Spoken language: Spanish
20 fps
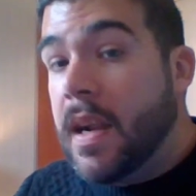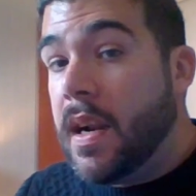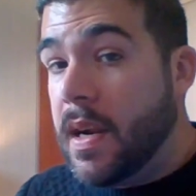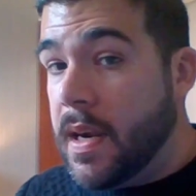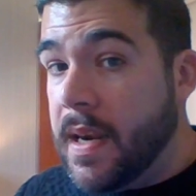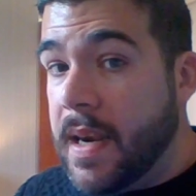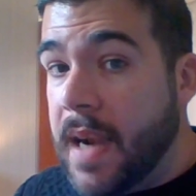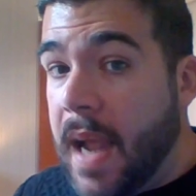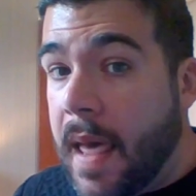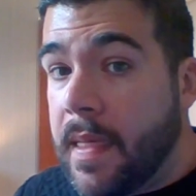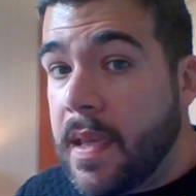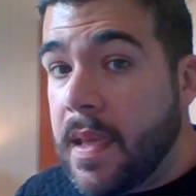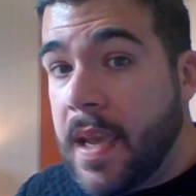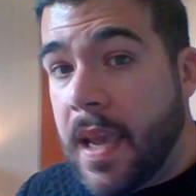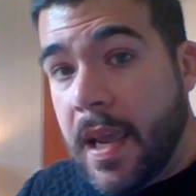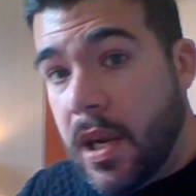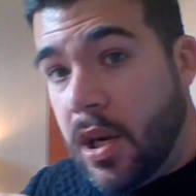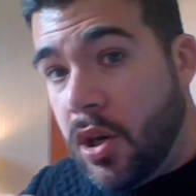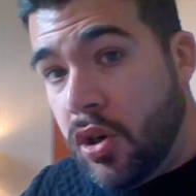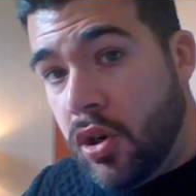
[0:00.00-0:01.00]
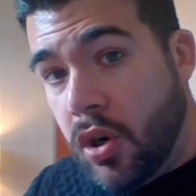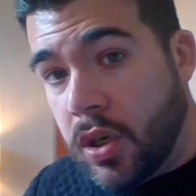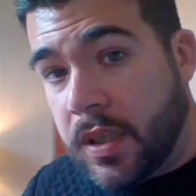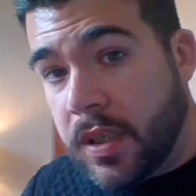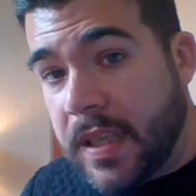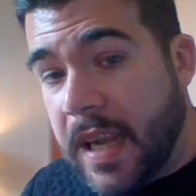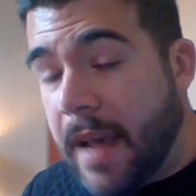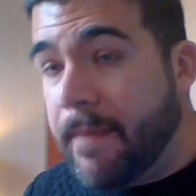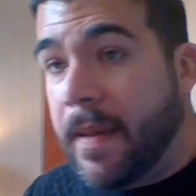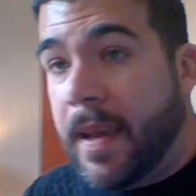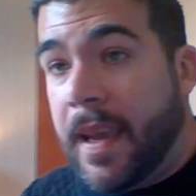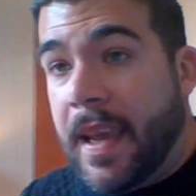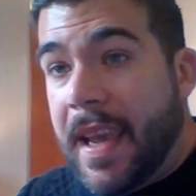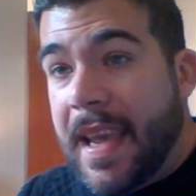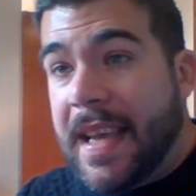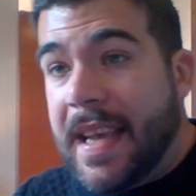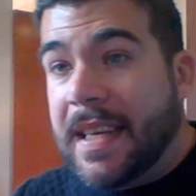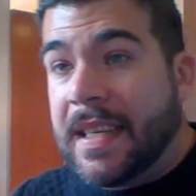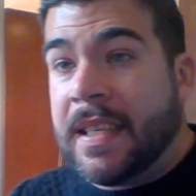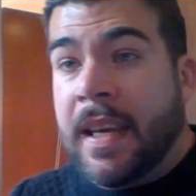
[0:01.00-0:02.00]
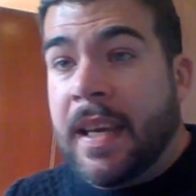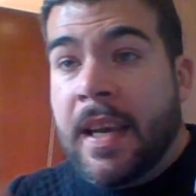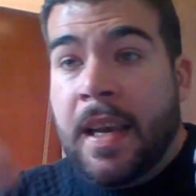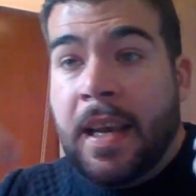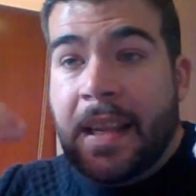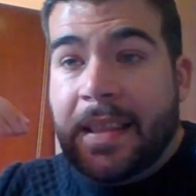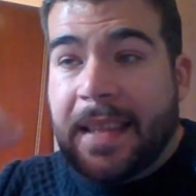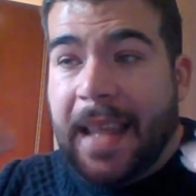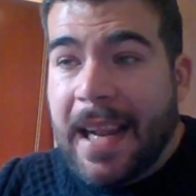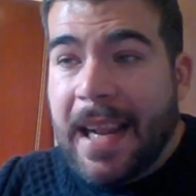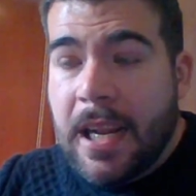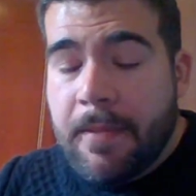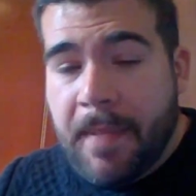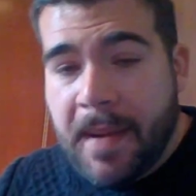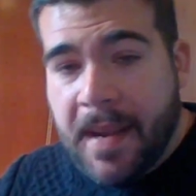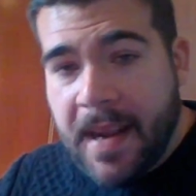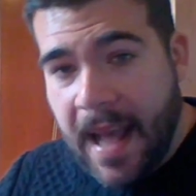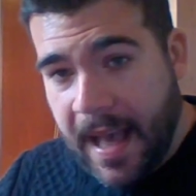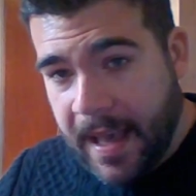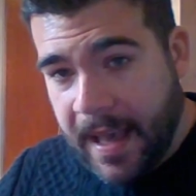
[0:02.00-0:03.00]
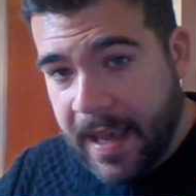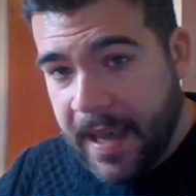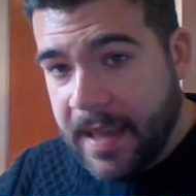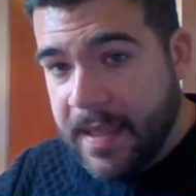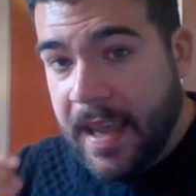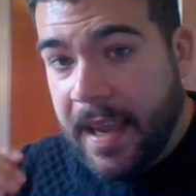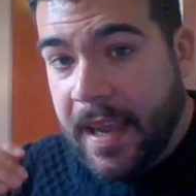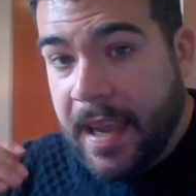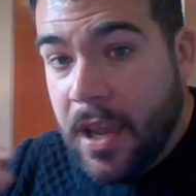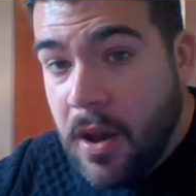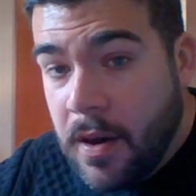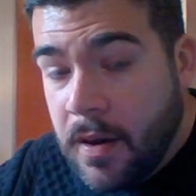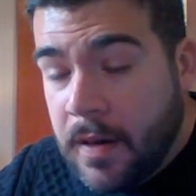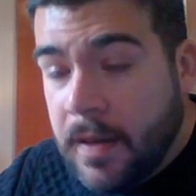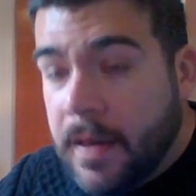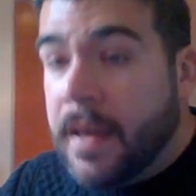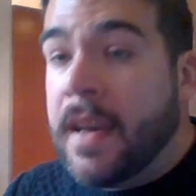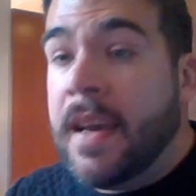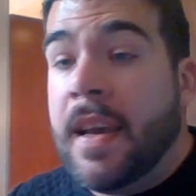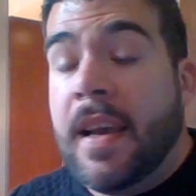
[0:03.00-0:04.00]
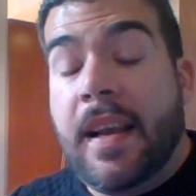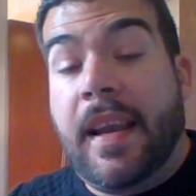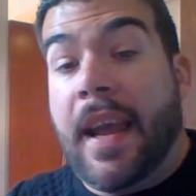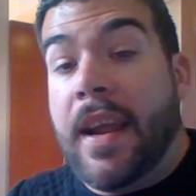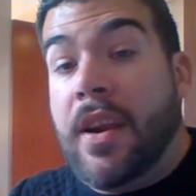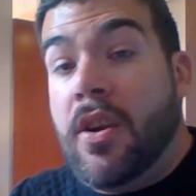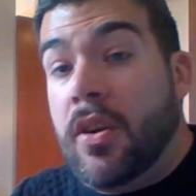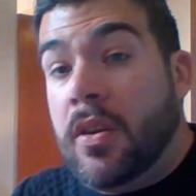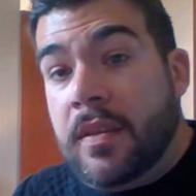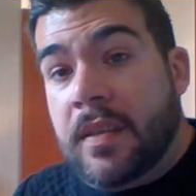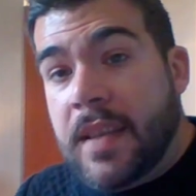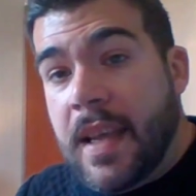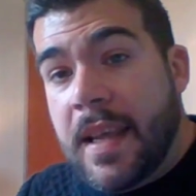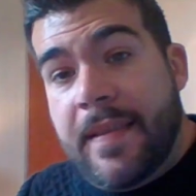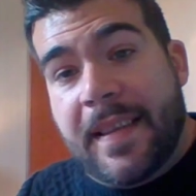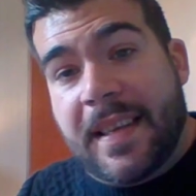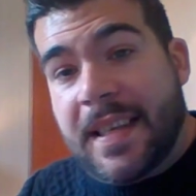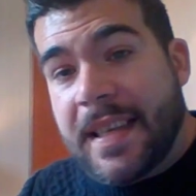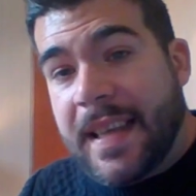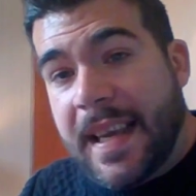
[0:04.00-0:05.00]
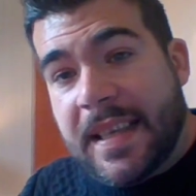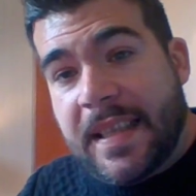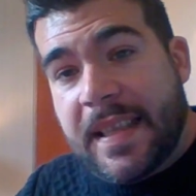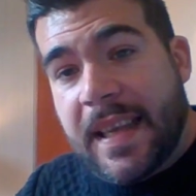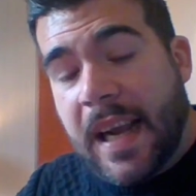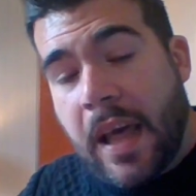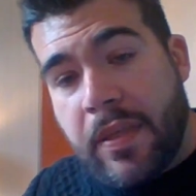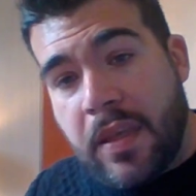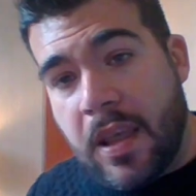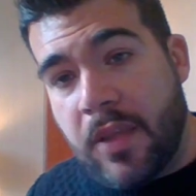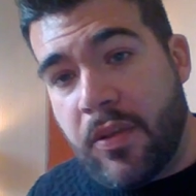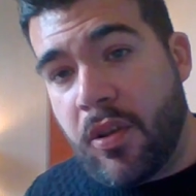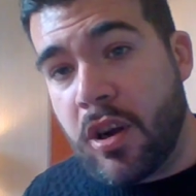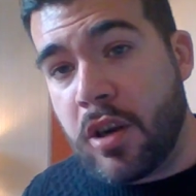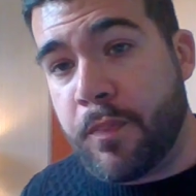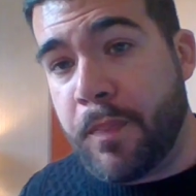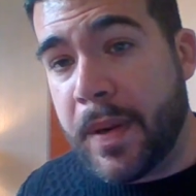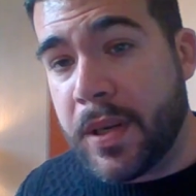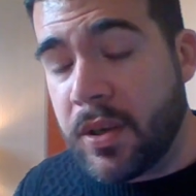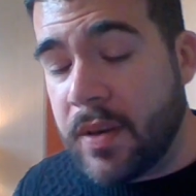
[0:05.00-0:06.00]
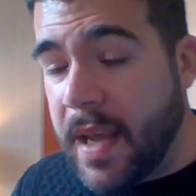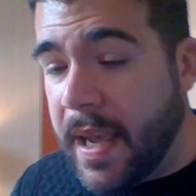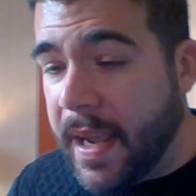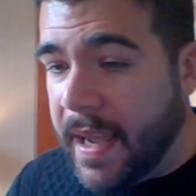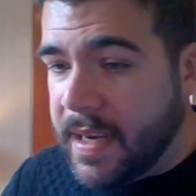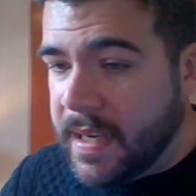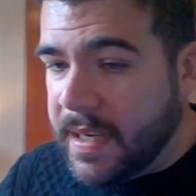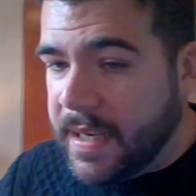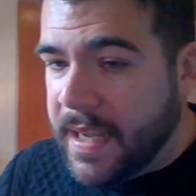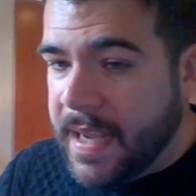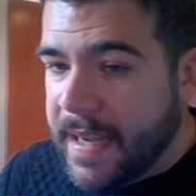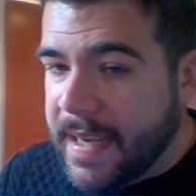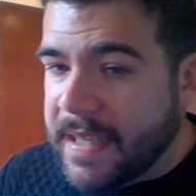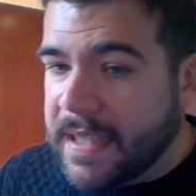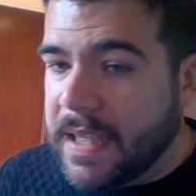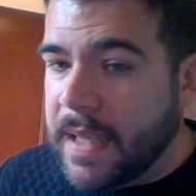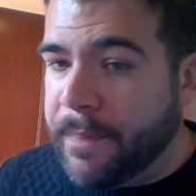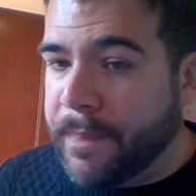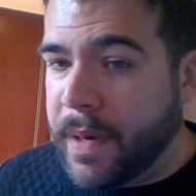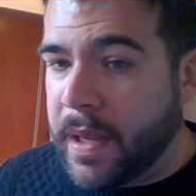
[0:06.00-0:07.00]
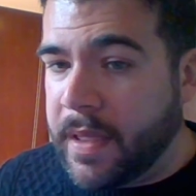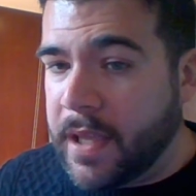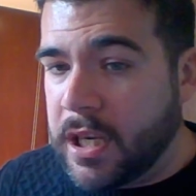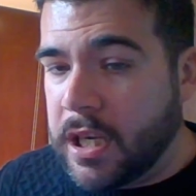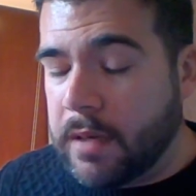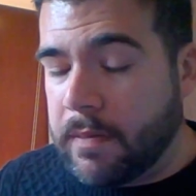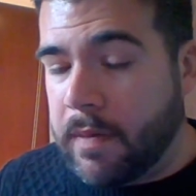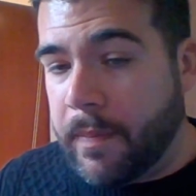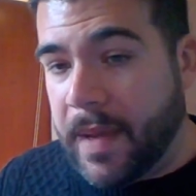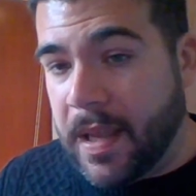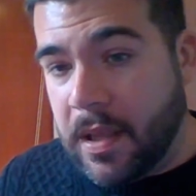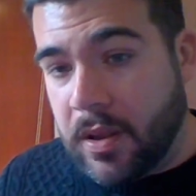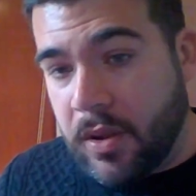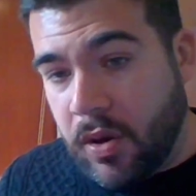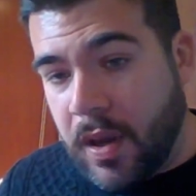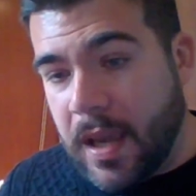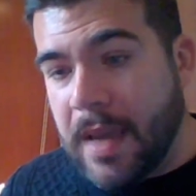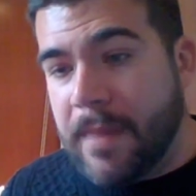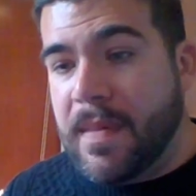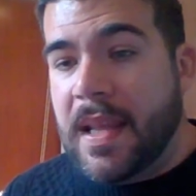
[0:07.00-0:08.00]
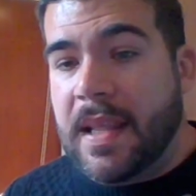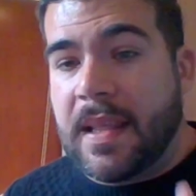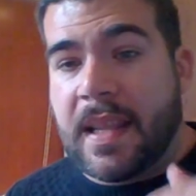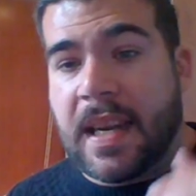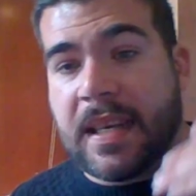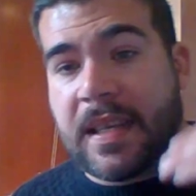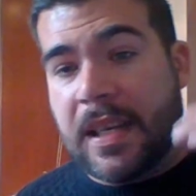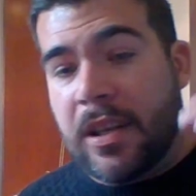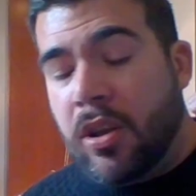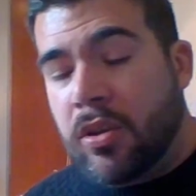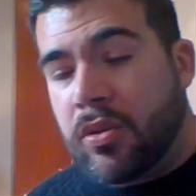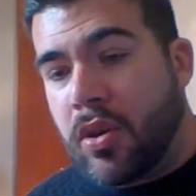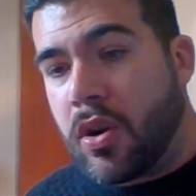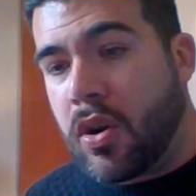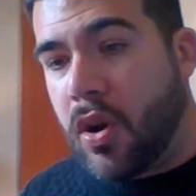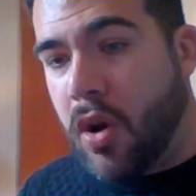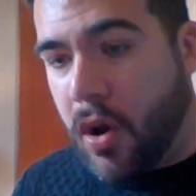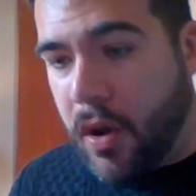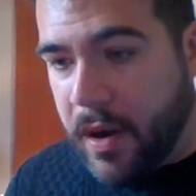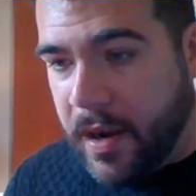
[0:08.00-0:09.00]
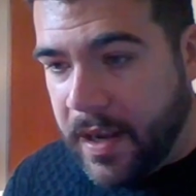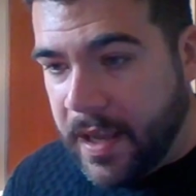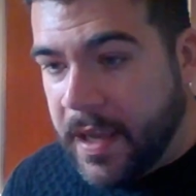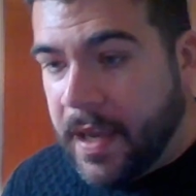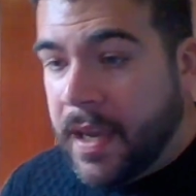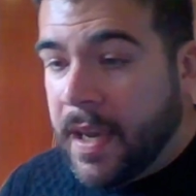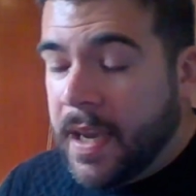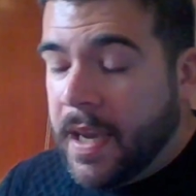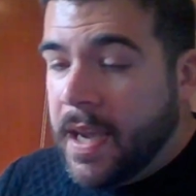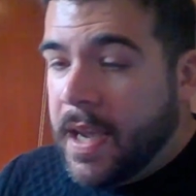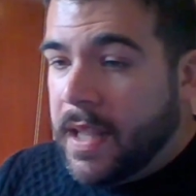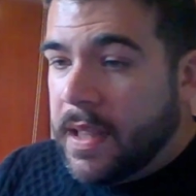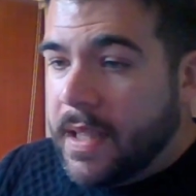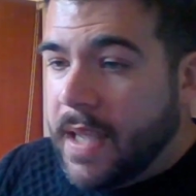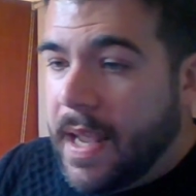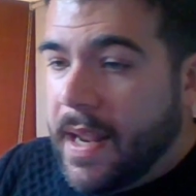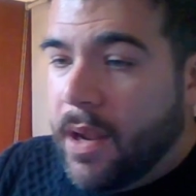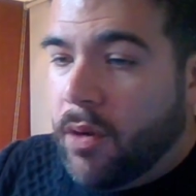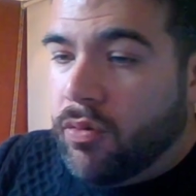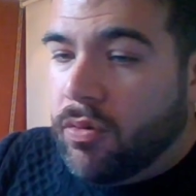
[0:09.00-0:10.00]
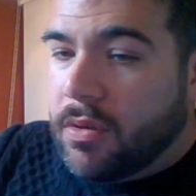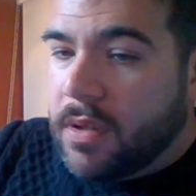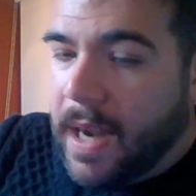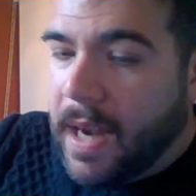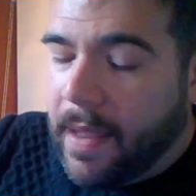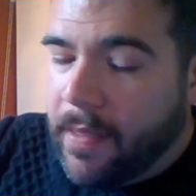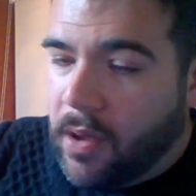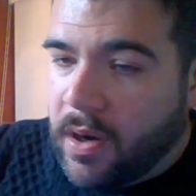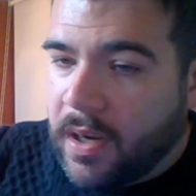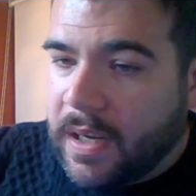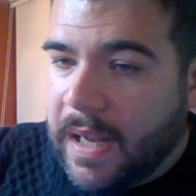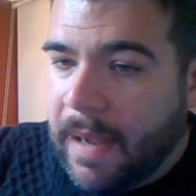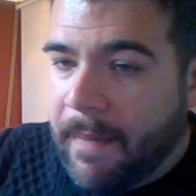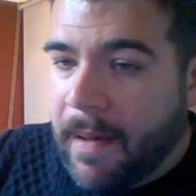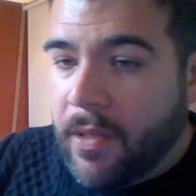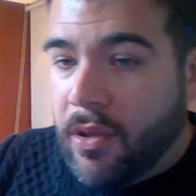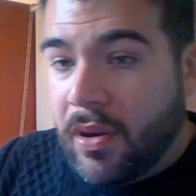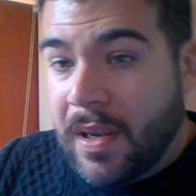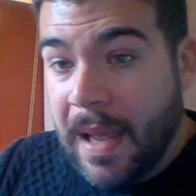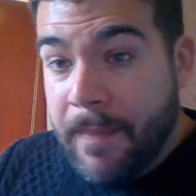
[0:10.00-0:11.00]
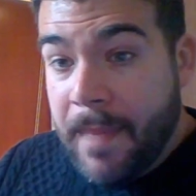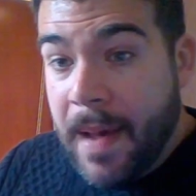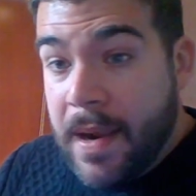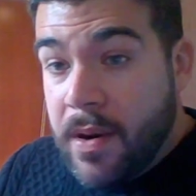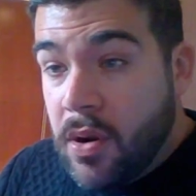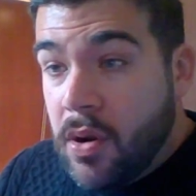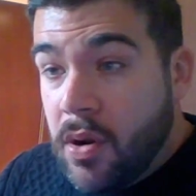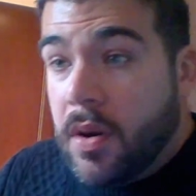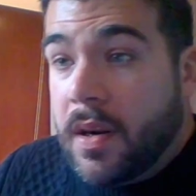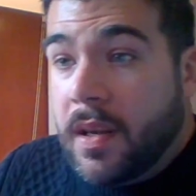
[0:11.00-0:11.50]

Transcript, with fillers: Nadie lo sabe, es tal viraje de guión que no entiendes qué están haciendo los personajes en este preciso momento. Y mientras el Dr. Horny tiene un tenedor clavado en la mano,